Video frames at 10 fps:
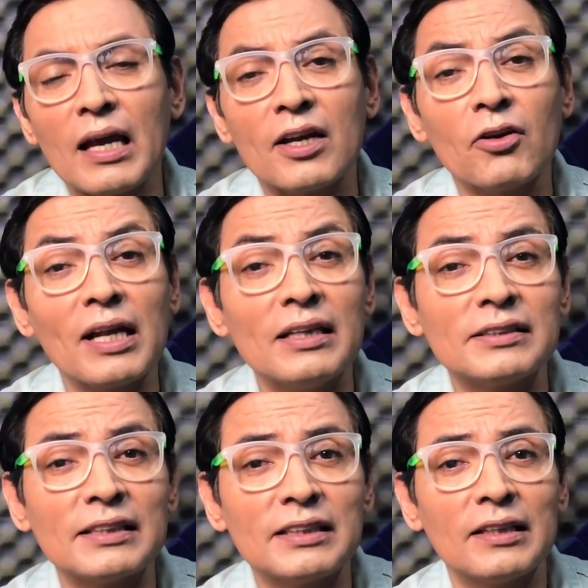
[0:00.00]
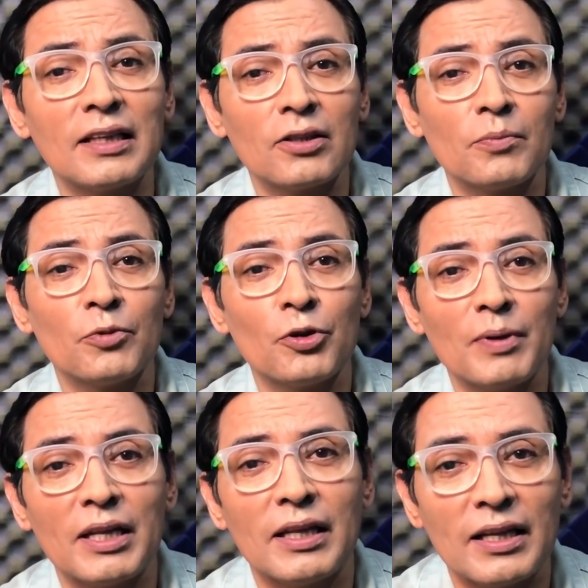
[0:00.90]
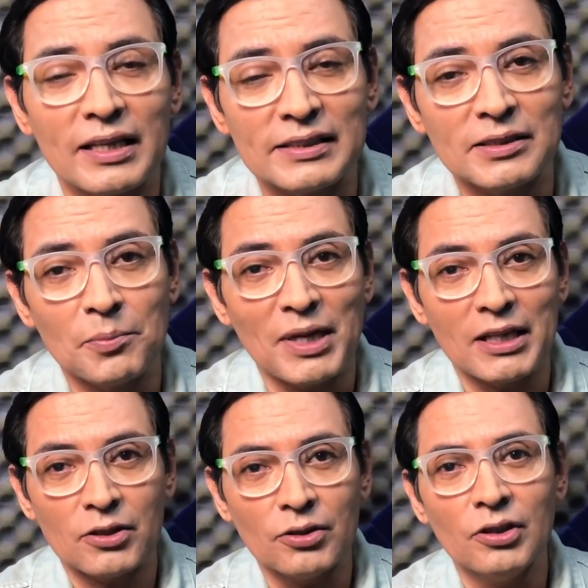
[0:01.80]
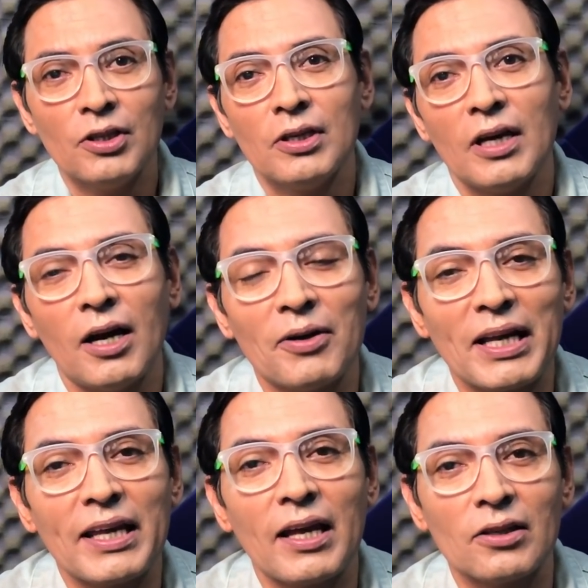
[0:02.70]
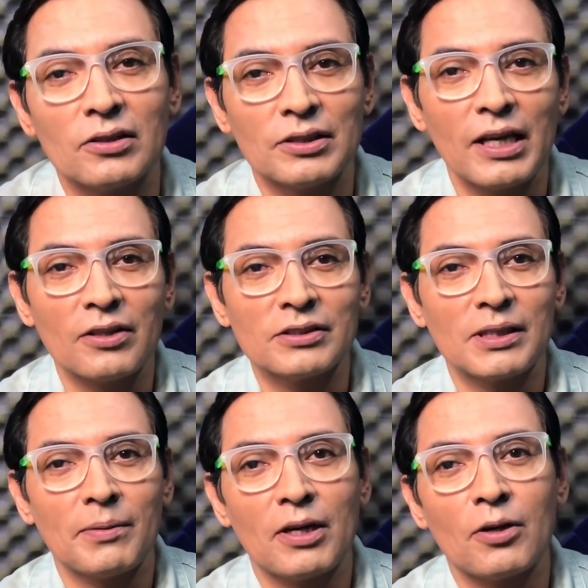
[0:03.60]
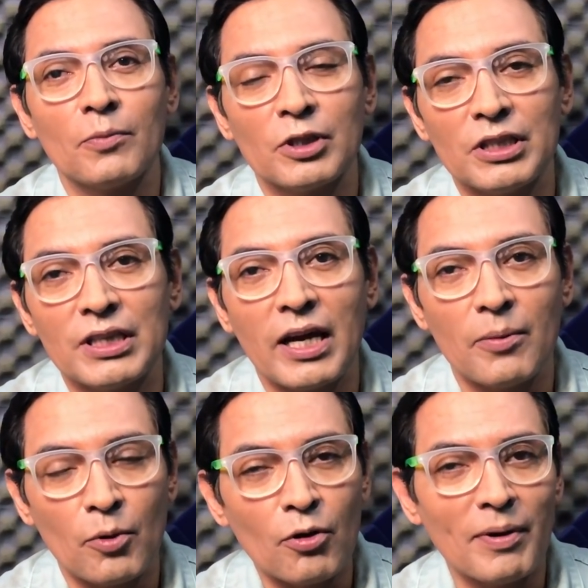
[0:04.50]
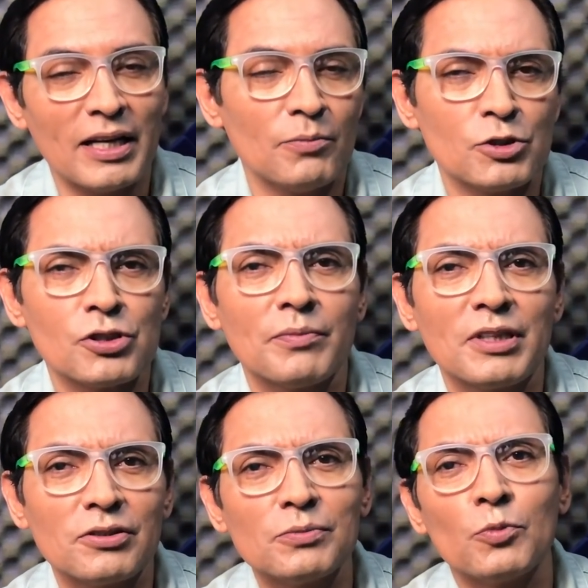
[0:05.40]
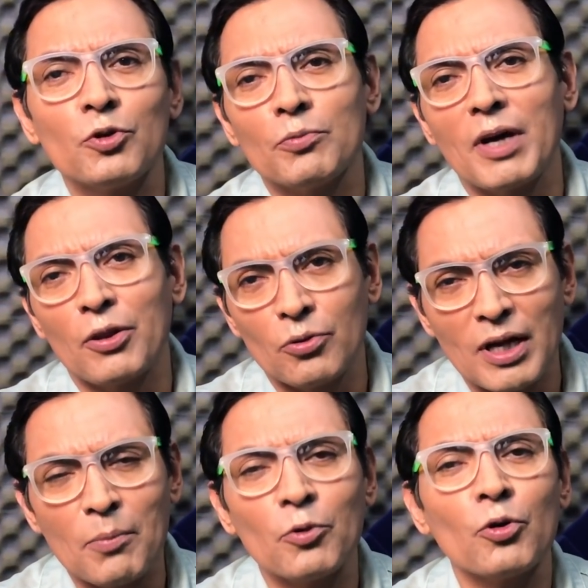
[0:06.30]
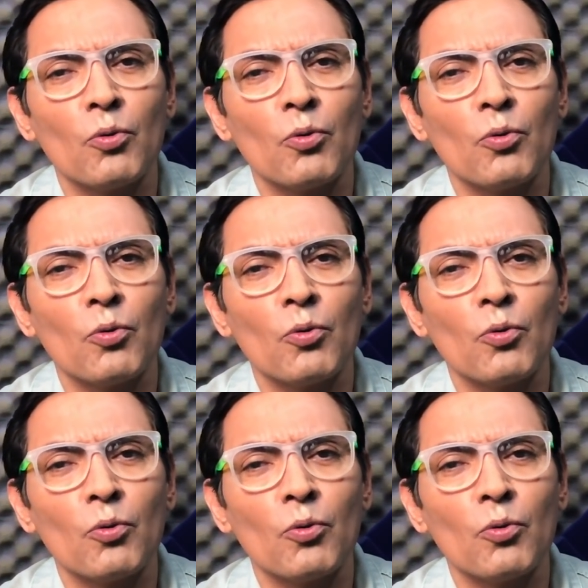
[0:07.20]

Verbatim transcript: Creo que le está sentando muy bien el crecimiento. Ahora ya no, ya no se ve como niña boba, ni mucho menos. Muy madura, muy